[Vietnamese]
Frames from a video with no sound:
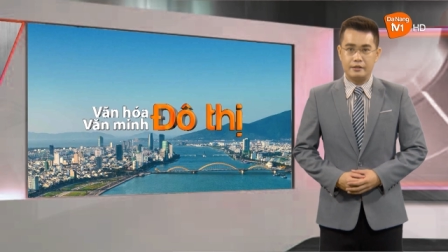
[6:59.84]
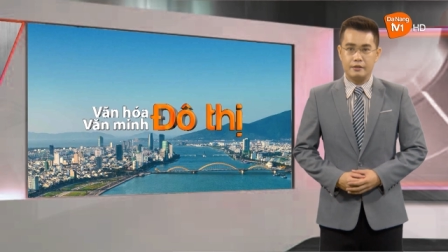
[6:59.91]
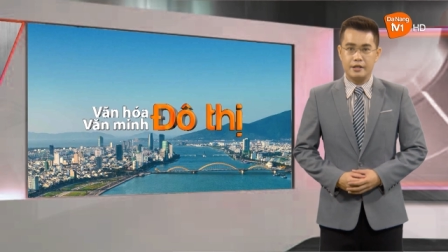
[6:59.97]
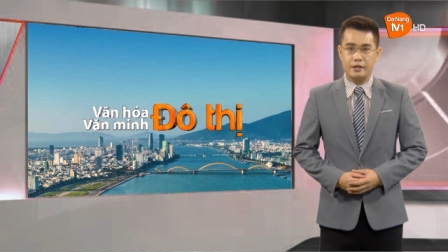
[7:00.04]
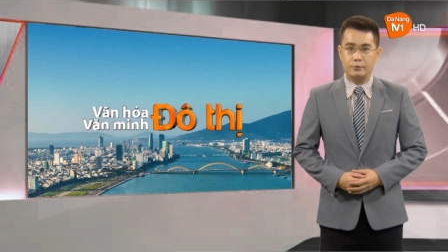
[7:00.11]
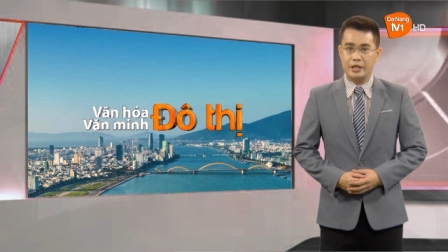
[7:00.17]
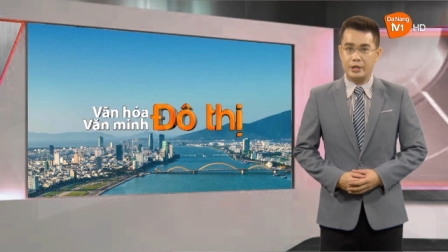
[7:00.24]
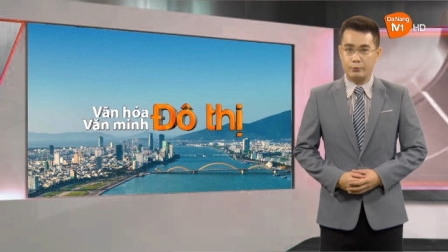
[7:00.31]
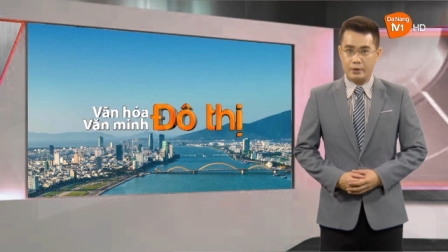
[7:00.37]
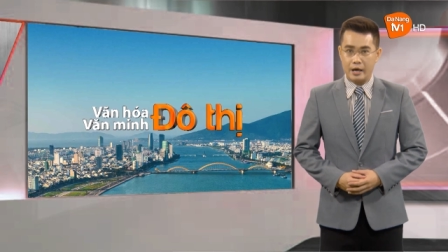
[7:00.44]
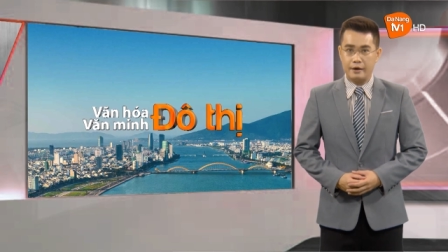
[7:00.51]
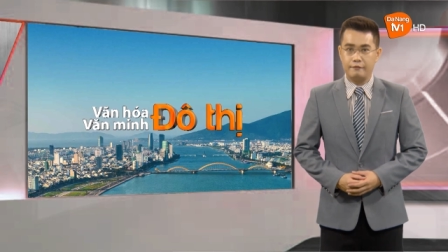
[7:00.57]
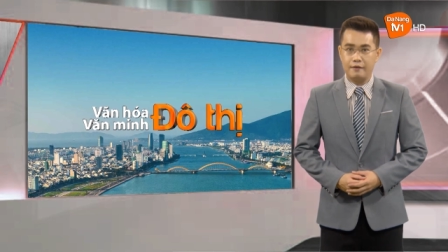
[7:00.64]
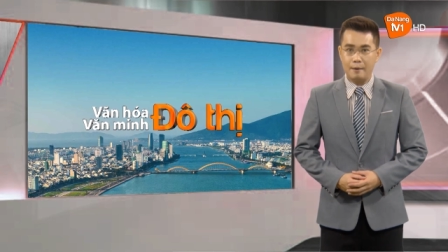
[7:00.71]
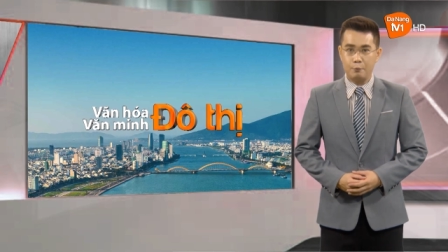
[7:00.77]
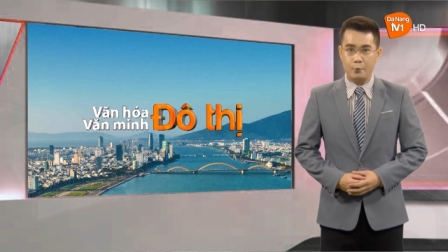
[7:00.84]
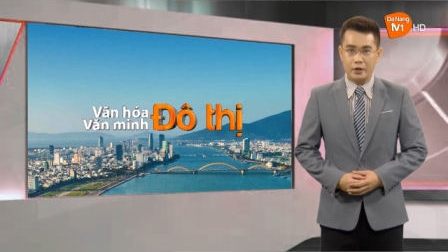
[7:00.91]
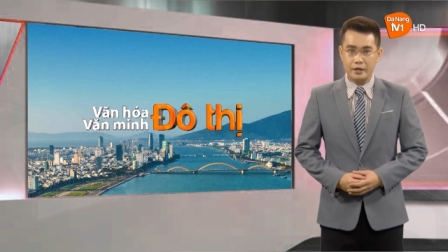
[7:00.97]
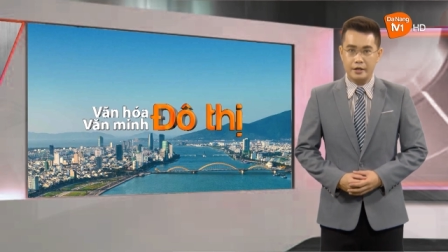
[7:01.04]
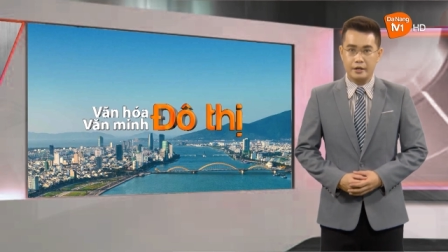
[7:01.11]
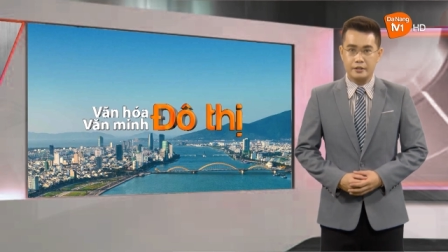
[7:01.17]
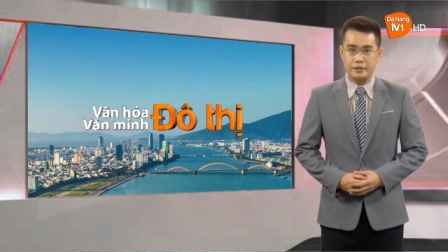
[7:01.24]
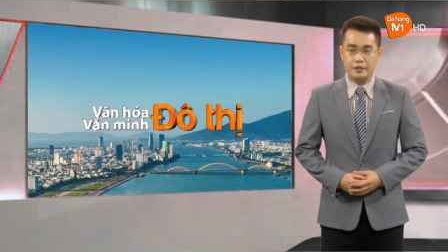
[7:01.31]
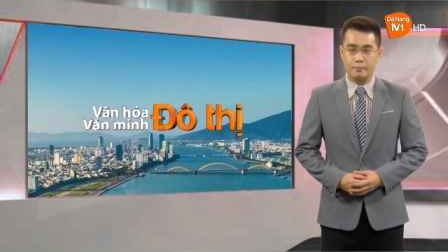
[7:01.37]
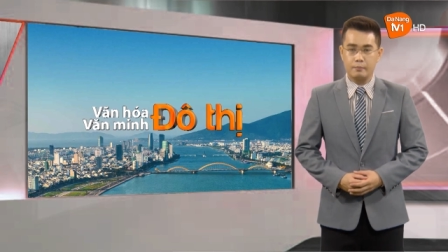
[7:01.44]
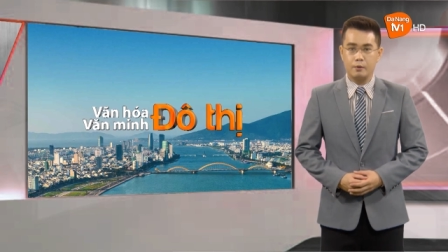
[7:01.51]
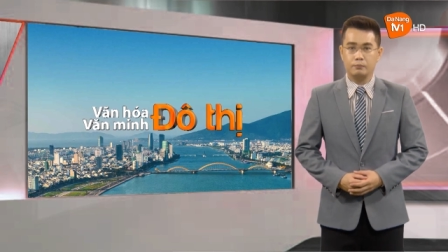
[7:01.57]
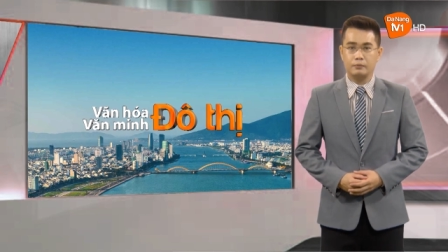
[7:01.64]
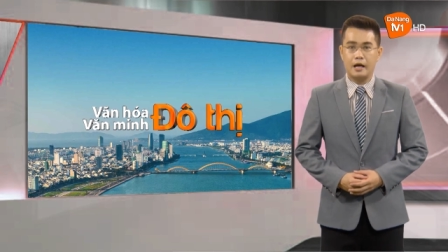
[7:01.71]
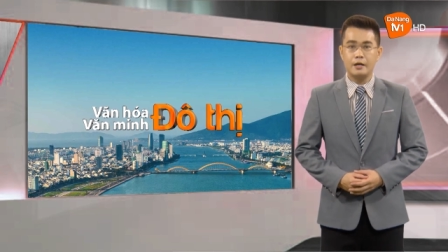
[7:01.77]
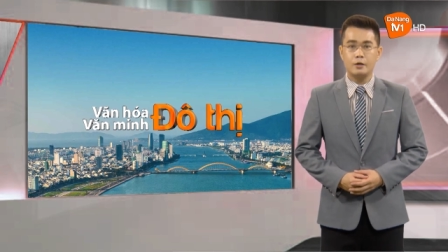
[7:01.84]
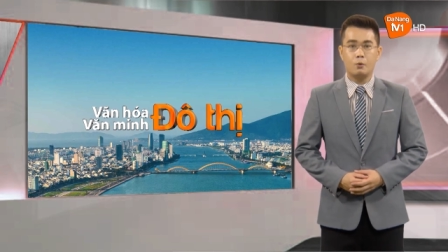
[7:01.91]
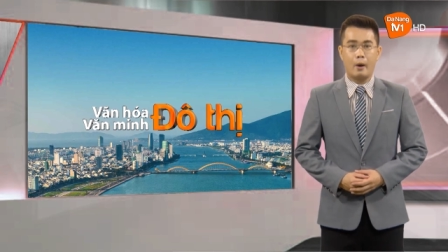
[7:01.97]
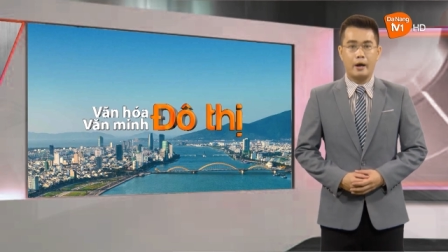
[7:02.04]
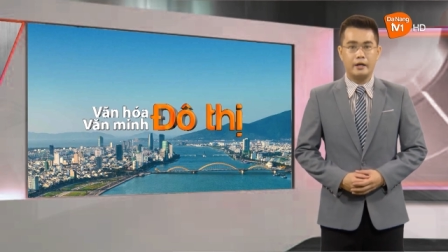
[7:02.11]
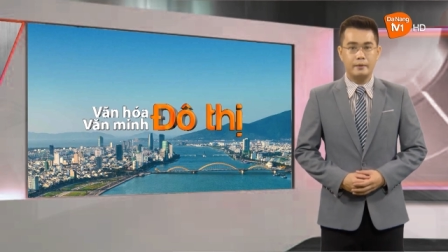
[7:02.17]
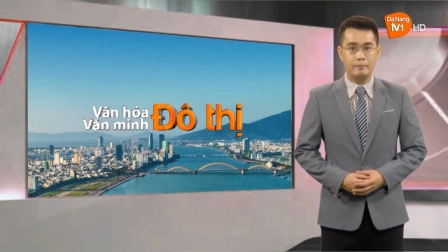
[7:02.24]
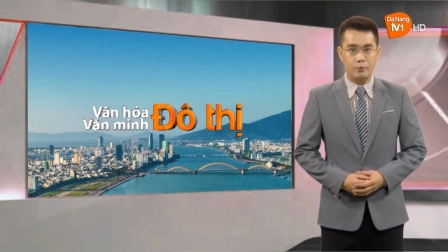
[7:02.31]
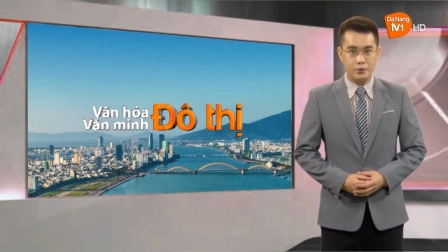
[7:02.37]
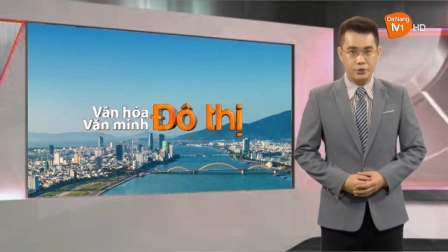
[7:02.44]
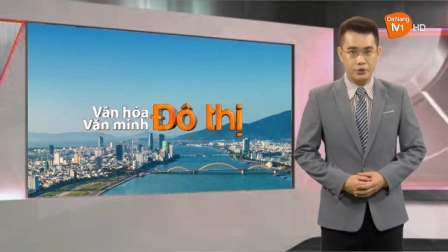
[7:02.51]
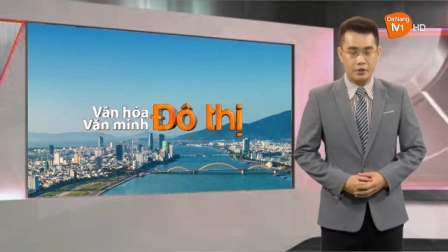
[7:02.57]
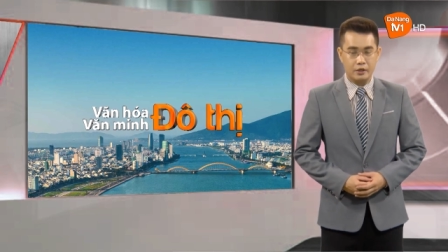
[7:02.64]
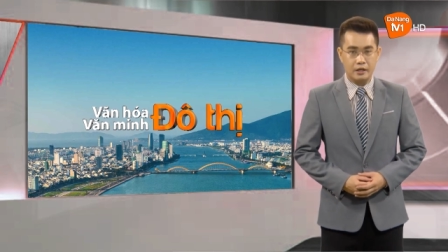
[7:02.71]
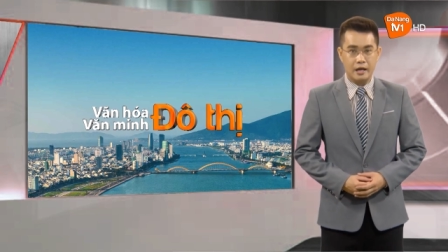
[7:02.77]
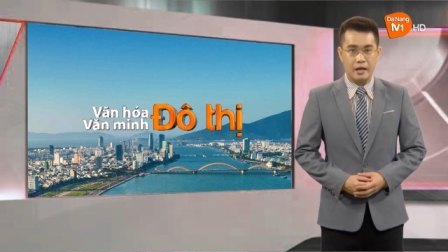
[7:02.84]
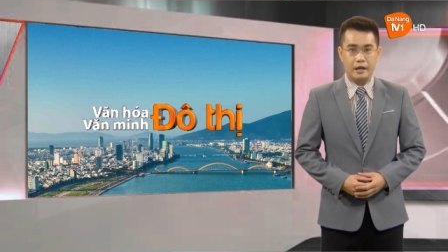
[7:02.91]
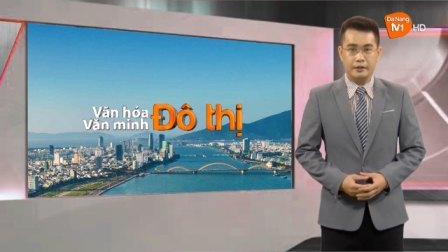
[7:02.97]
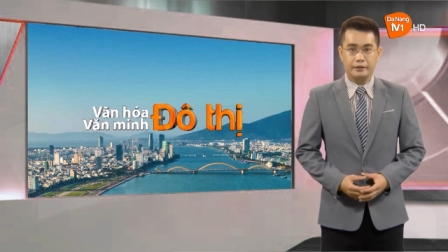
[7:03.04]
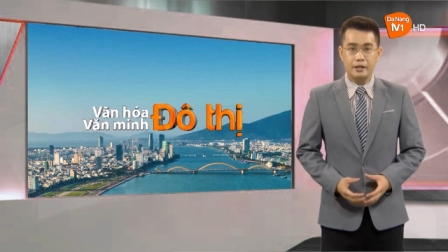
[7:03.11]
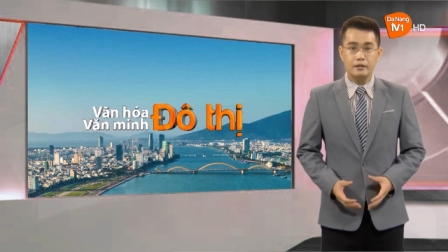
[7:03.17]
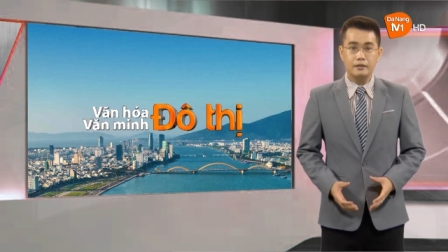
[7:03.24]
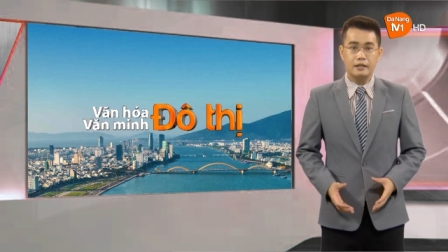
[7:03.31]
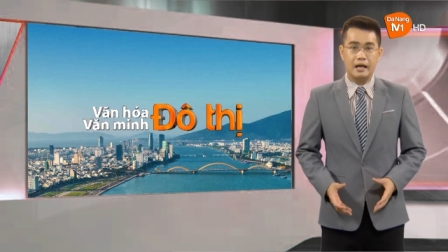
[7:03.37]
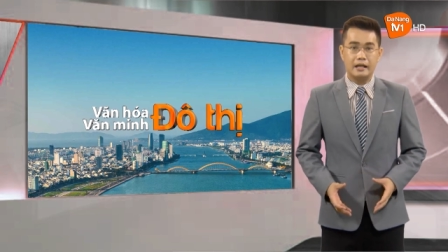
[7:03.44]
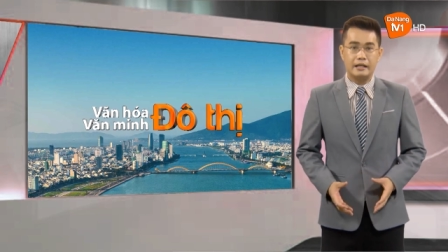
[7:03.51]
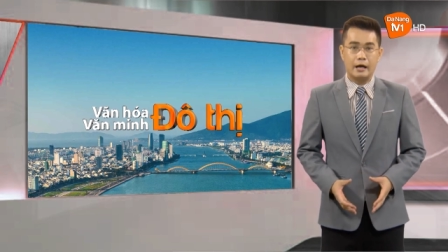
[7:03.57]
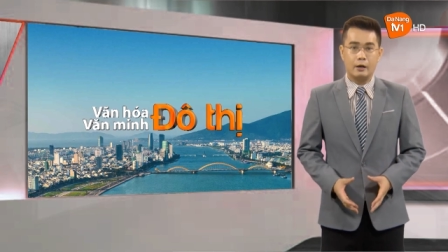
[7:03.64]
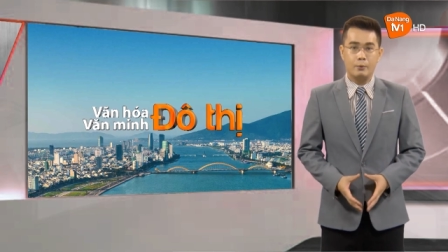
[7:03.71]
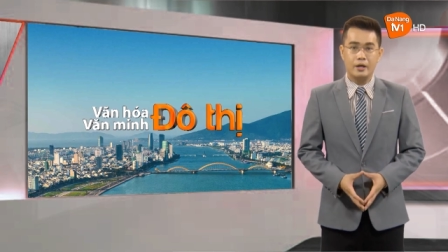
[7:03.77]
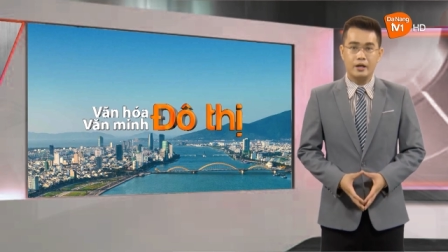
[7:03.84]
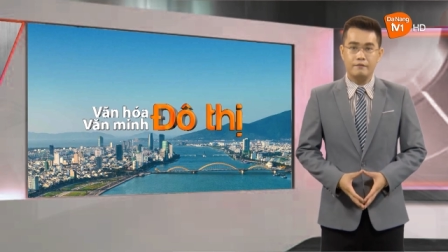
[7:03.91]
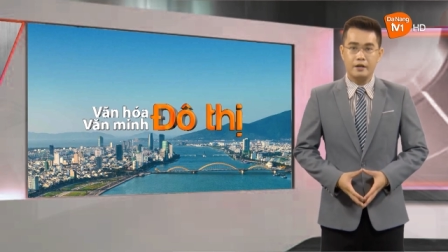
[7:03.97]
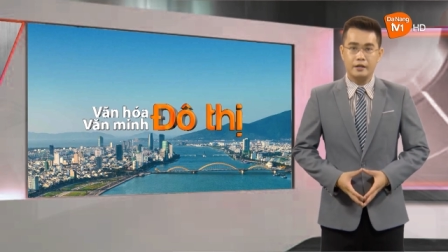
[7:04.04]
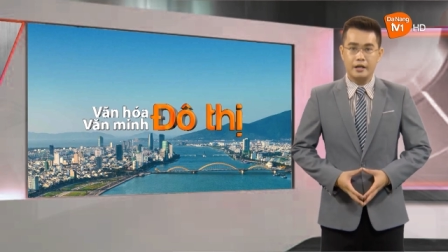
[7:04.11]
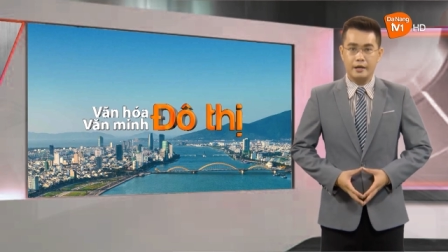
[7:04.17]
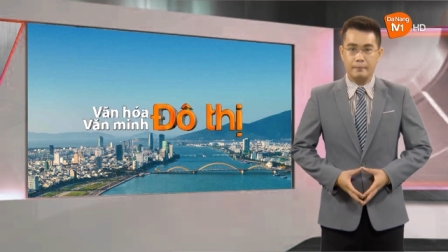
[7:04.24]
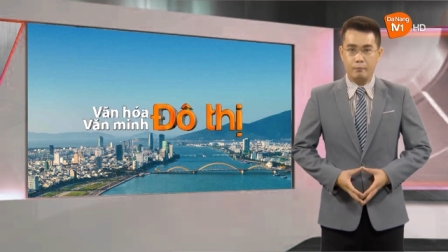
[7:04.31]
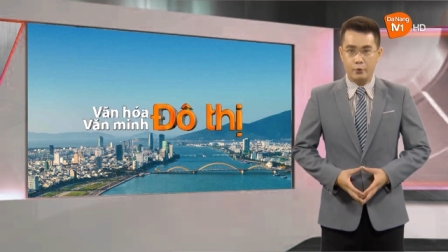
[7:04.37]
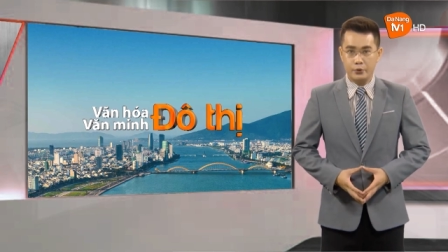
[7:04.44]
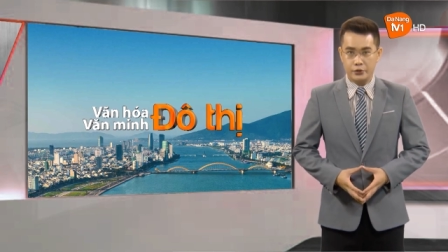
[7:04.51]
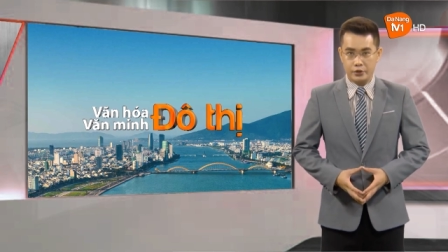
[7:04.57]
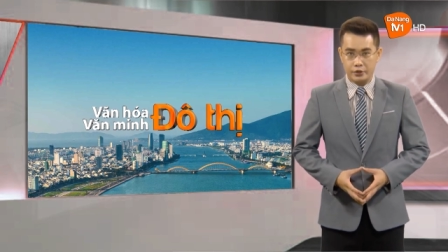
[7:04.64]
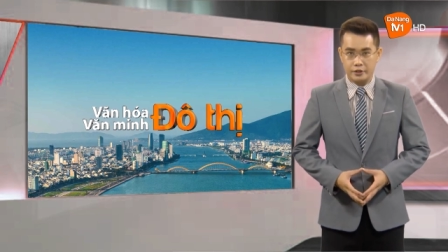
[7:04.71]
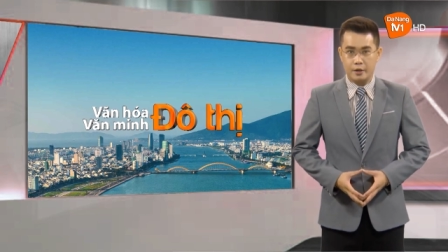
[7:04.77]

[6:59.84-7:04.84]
thực hiện nhiều giải pháp quyết liệt trong công tác quản lý môi trường, nhất là giải quyết các vấn đề môi trường